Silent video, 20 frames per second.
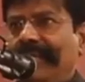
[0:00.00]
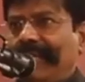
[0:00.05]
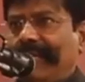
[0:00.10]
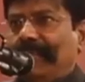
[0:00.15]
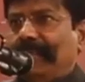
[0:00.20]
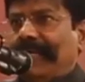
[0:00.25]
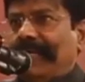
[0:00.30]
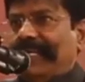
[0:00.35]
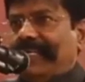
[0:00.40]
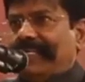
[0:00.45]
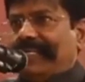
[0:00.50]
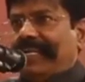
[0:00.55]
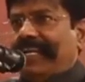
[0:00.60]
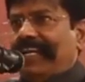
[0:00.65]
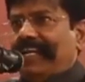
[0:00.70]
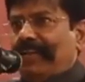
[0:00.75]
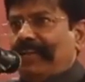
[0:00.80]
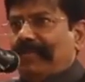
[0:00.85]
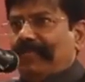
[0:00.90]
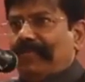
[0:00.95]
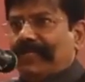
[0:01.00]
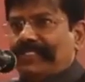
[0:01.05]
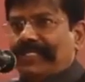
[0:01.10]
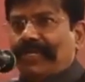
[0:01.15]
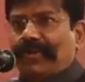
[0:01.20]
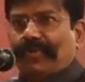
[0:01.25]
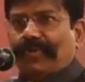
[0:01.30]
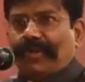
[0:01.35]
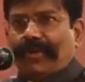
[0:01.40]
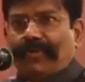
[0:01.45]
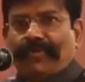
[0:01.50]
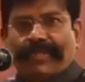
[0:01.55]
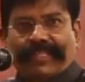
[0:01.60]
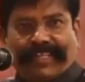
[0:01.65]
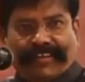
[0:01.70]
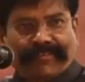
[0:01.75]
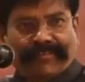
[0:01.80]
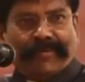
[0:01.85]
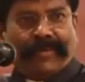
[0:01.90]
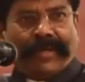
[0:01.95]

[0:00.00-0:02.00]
என்ன மாதிரி ட்ரெயினையும் பஸ்ஸையும் விட்டவனுக்கு தான்